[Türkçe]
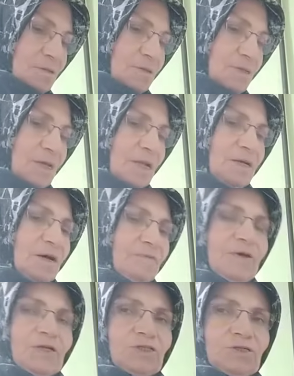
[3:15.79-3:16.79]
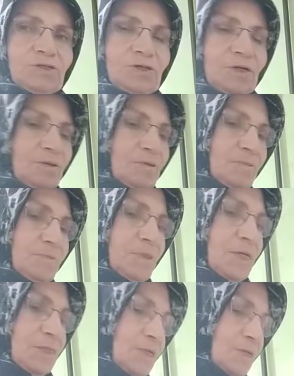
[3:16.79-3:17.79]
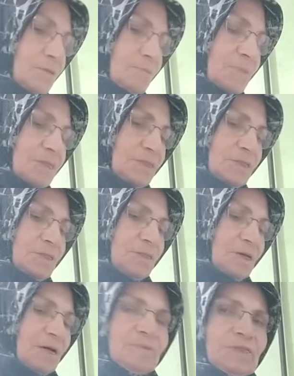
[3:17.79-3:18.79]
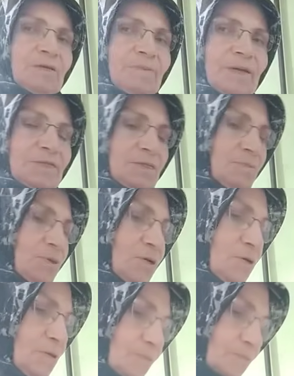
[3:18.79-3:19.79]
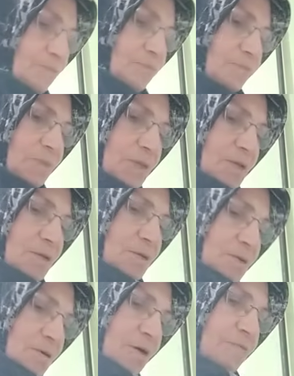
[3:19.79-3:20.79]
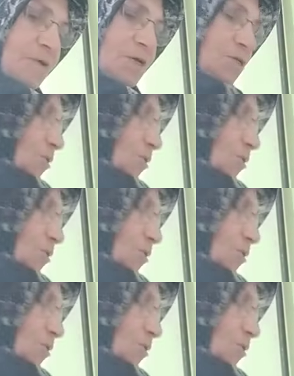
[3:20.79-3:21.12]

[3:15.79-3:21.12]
E, yani kafaya çıkıyor. birazı mezgit hamsiye benzemiyor. Kafaya